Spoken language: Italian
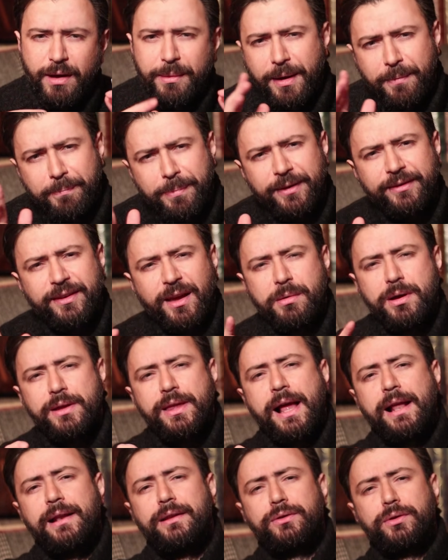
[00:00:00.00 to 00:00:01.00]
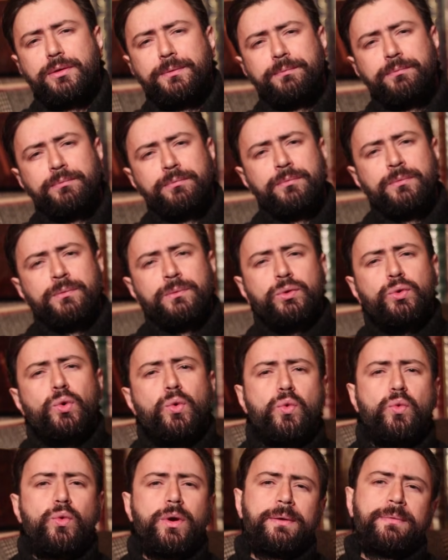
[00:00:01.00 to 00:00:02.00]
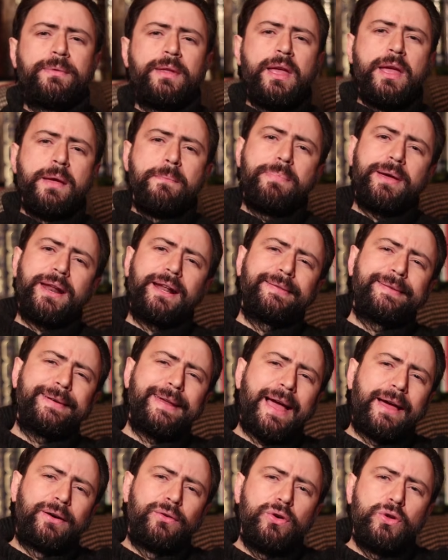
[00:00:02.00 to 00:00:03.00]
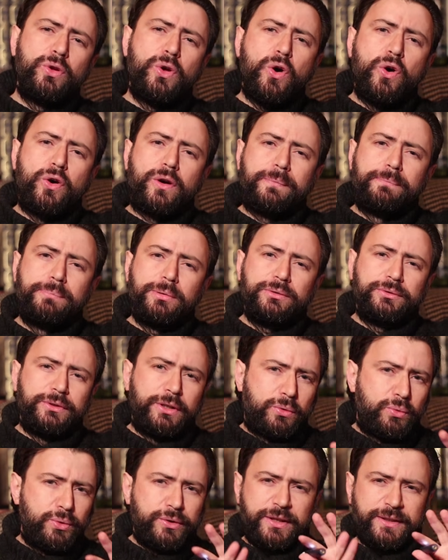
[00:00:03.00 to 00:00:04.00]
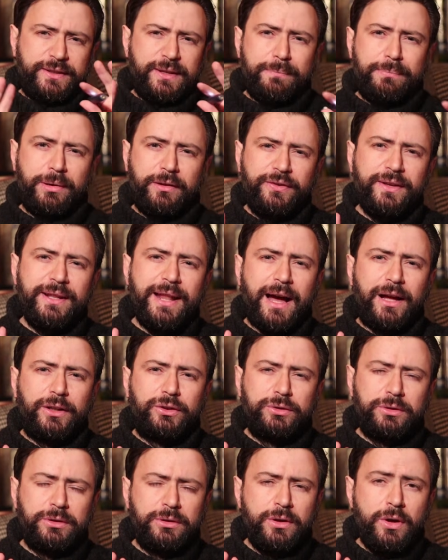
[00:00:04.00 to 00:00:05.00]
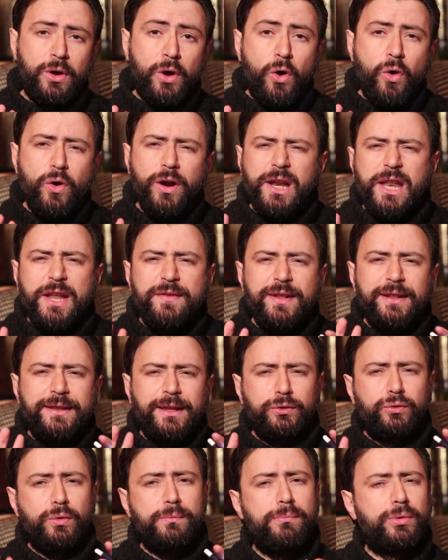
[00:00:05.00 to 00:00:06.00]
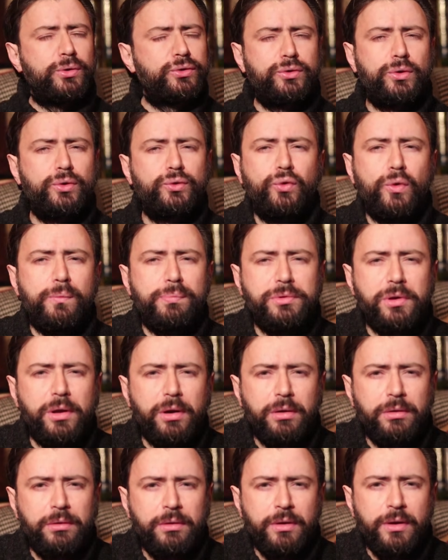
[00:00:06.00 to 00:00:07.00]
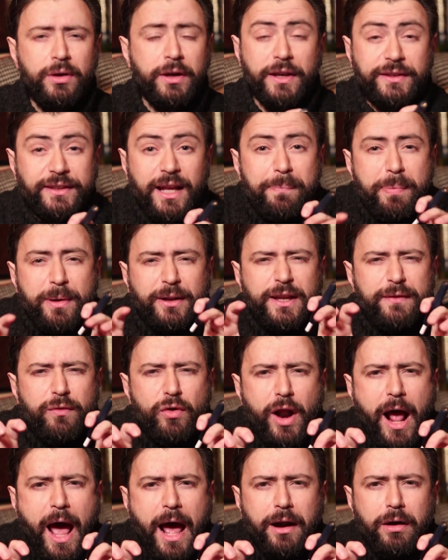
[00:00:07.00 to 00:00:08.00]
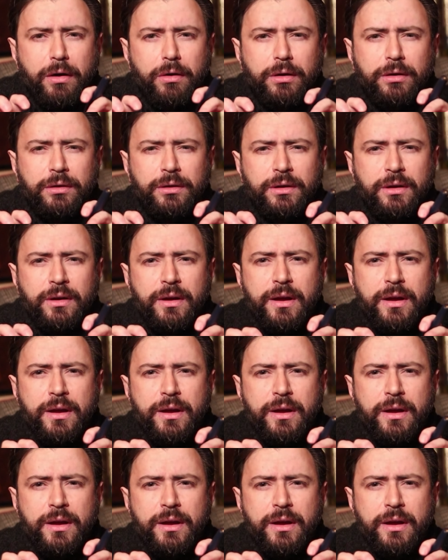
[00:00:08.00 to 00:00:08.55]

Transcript: Vabbè, passiamo ad altro. Dunque, per Adriano il corpo, di cui si è sempre fidato, ora è diventato un mostro subdolo che sta per divorarlo.